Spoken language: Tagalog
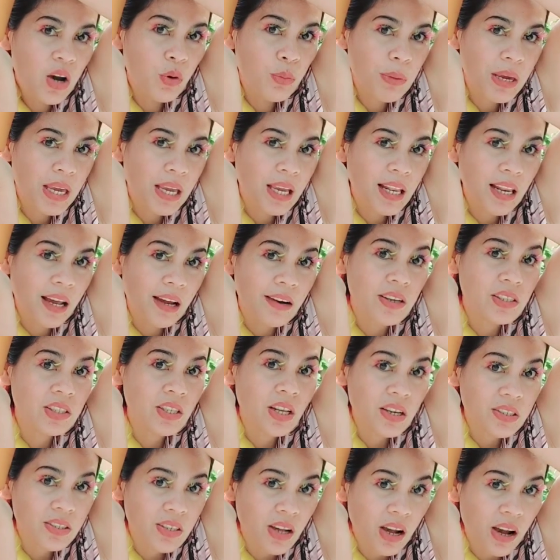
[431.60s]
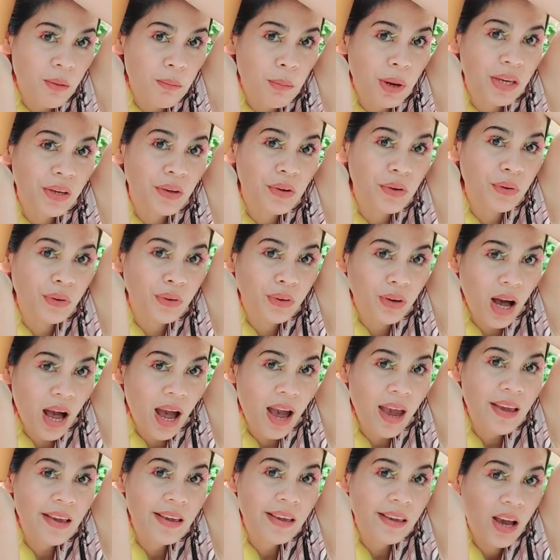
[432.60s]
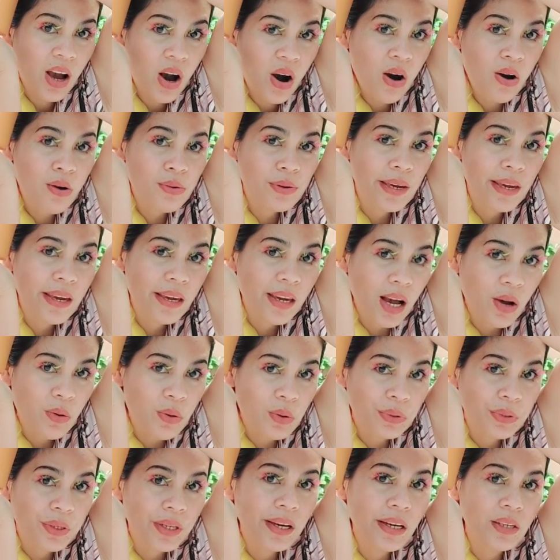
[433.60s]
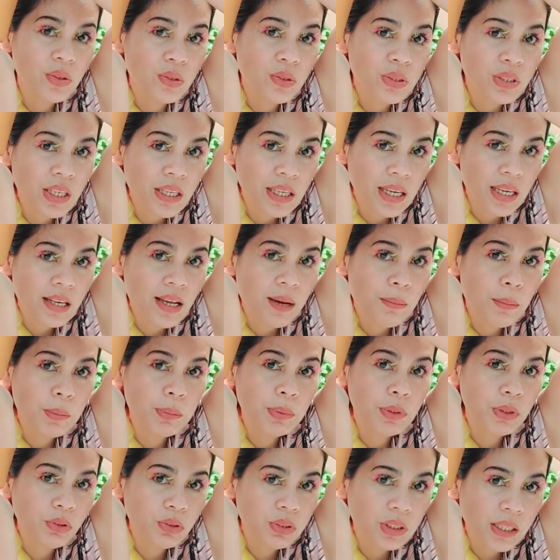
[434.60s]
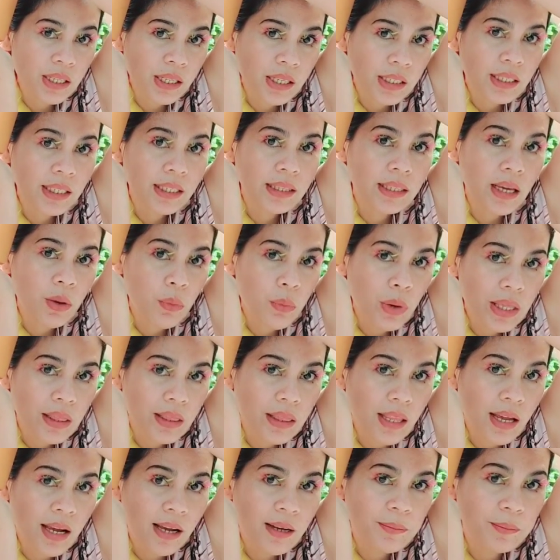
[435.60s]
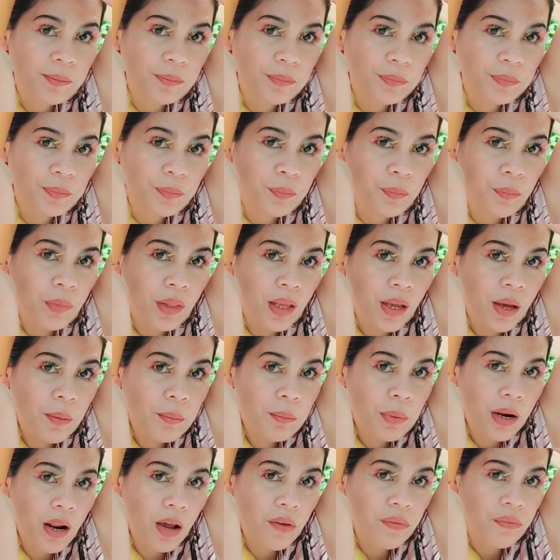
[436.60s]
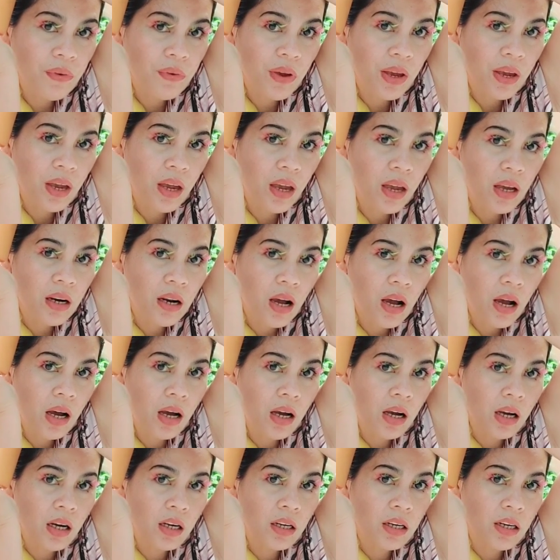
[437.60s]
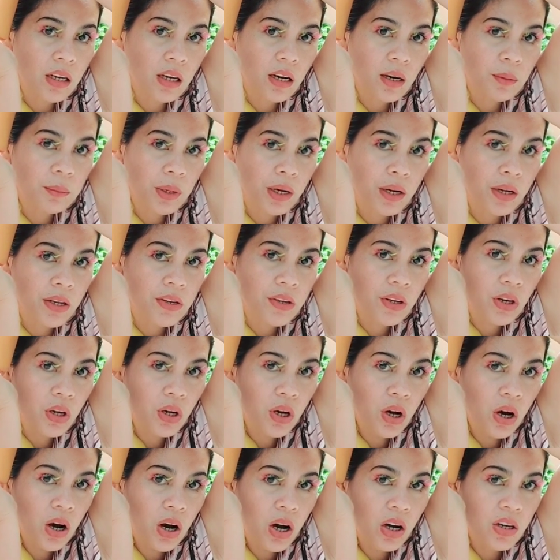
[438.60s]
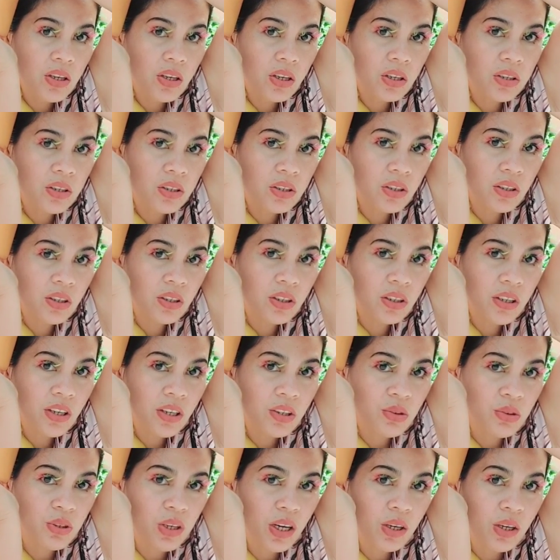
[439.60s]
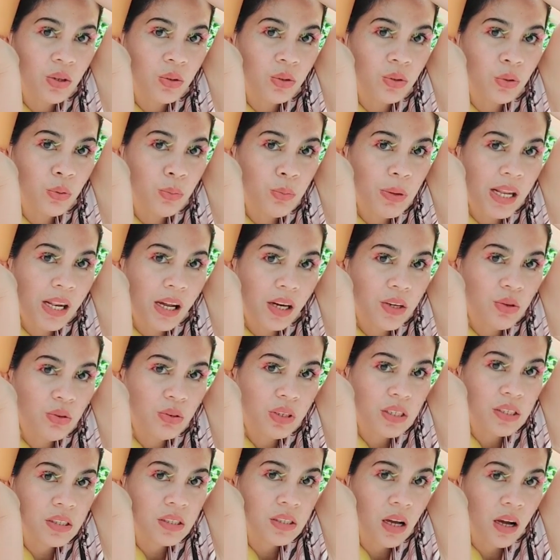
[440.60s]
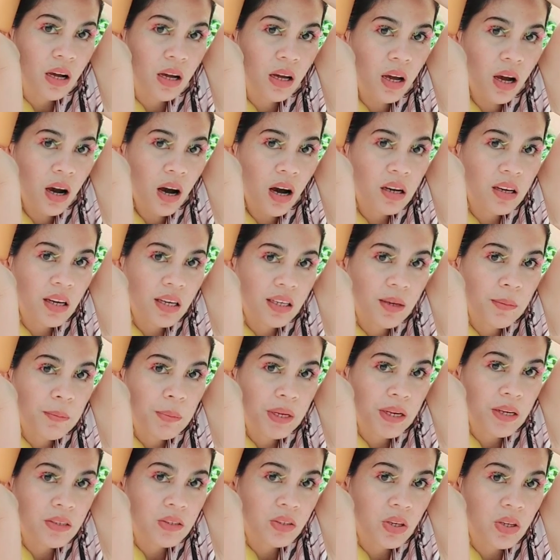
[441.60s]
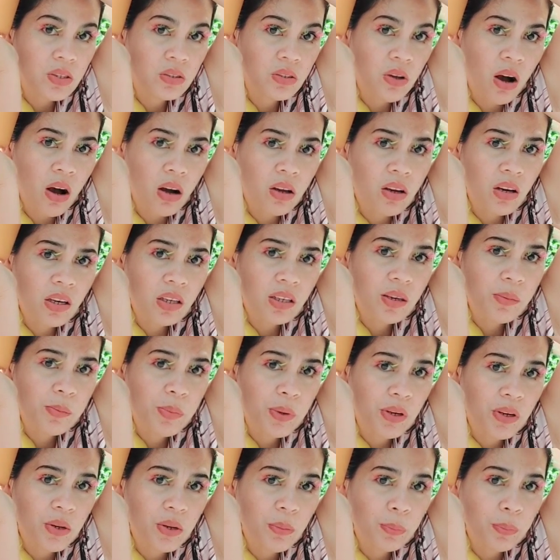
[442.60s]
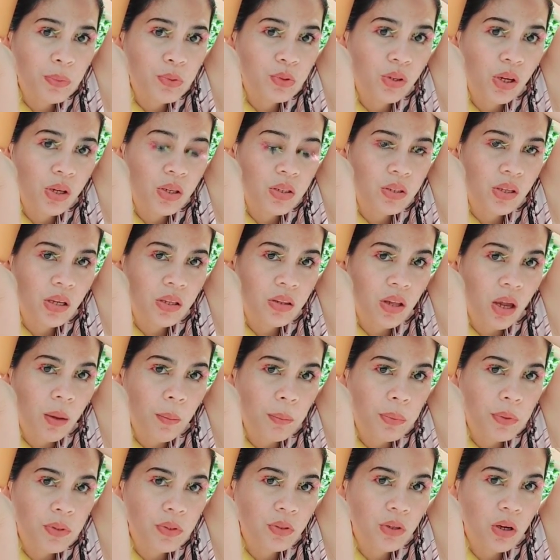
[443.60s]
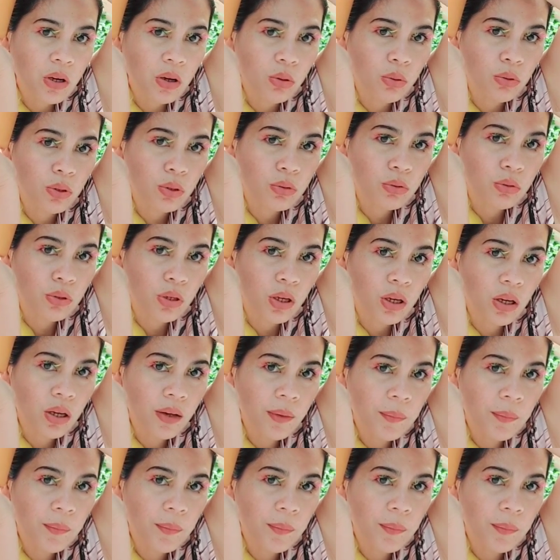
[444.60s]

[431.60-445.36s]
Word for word: Humihila na sila sa kamay ko. Ay, okay, ako kuragan. O, sige na, bubunutin na kita. Wait lang. Hmm. Para fair ang laban. Ayun na. Ito na, oh. Humila yung isa. Agay, gibira sa isa. Agay, gibira po sa isa. Kain pa sa, oh. Ito na.